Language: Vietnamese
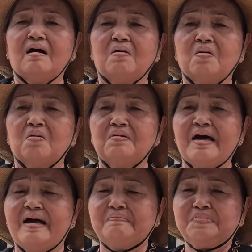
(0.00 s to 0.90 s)
cầu
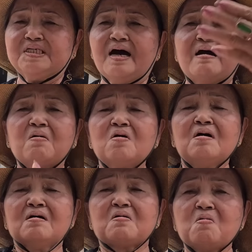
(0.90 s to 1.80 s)
làm sao
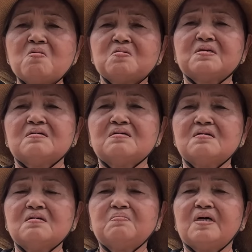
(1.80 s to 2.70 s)
cứu
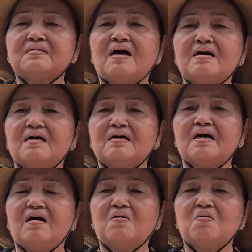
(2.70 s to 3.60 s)
được mà trần
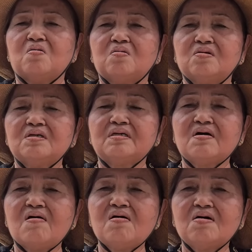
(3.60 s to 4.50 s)
hầu
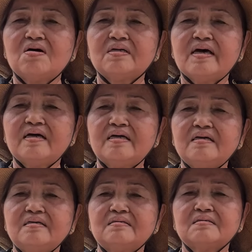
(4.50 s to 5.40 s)
đó đây
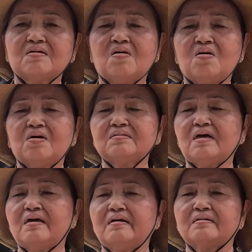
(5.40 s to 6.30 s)
con
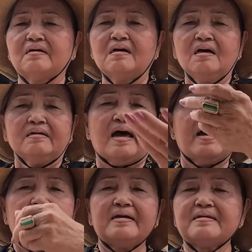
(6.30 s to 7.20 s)
thiền
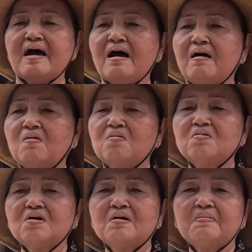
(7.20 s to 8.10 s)
đại đạo
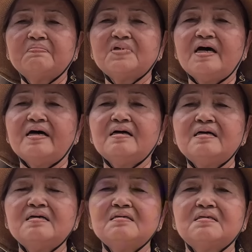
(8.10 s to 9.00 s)
hôm
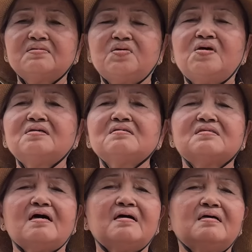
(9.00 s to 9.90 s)
nay chuyển
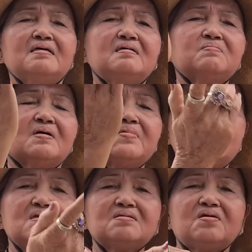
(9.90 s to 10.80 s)
xây mà
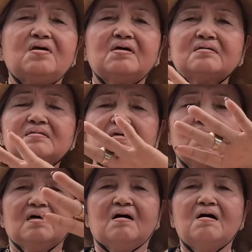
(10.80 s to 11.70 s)
biến chuyển
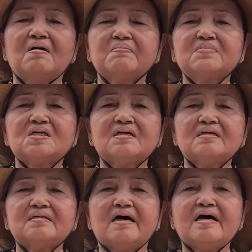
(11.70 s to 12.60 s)
hôm
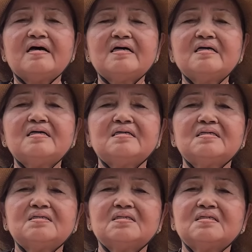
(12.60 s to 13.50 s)
nay
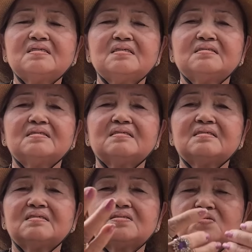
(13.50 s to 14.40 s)

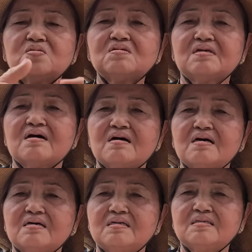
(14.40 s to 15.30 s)
à, xuống
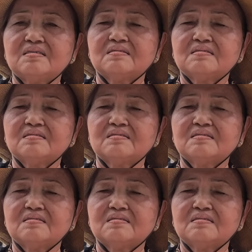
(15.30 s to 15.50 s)
đời